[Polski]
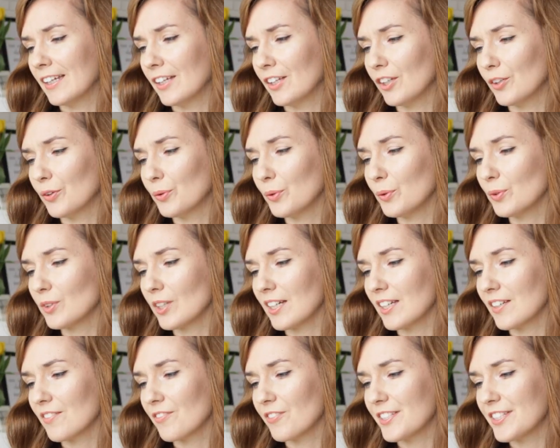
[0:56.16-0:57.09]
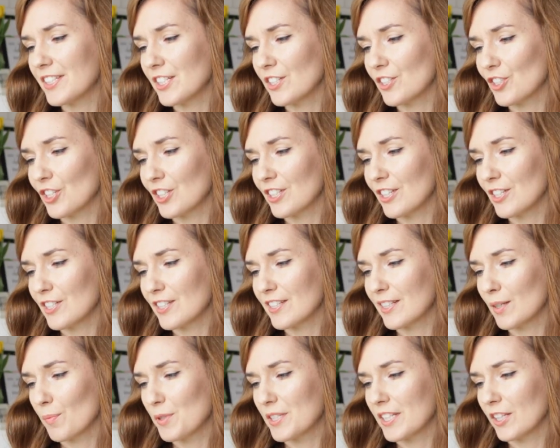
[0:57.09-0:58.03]
I tutaj widzę, że
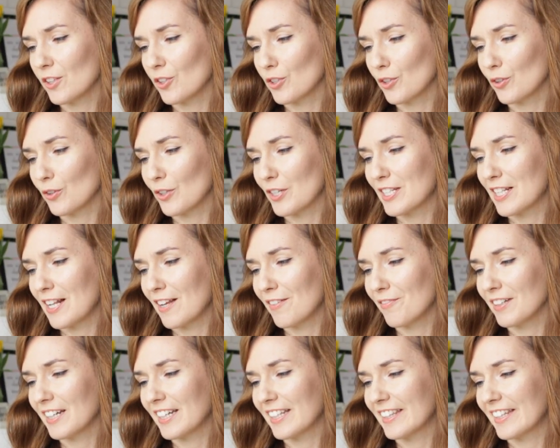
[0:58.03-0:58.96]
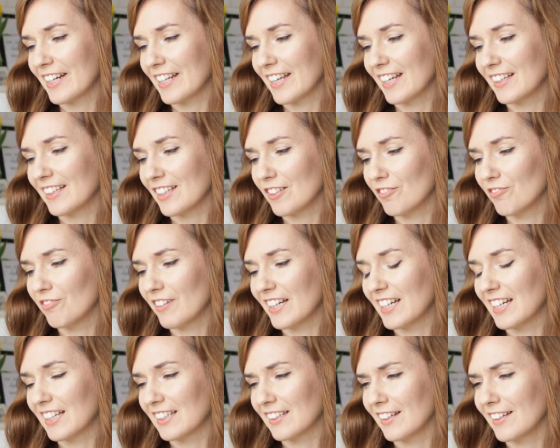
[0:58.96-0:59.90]
jest napisane, że ono jest dla wegetarian i
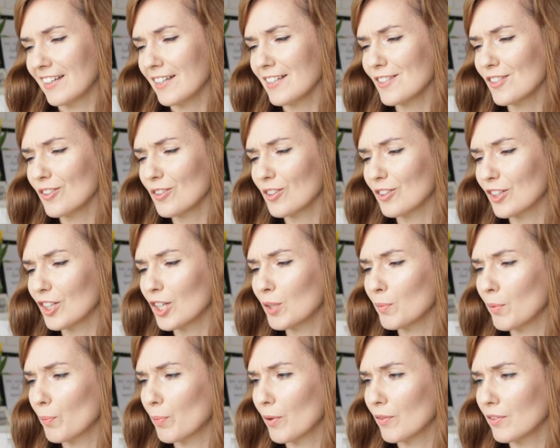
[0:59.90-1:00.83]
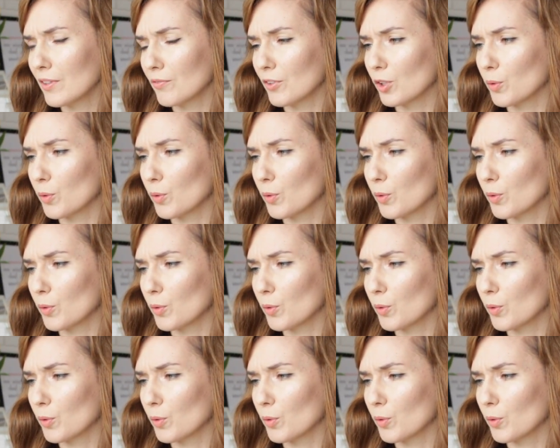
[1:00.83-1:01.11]
wegan, a ja co do tego mam pewne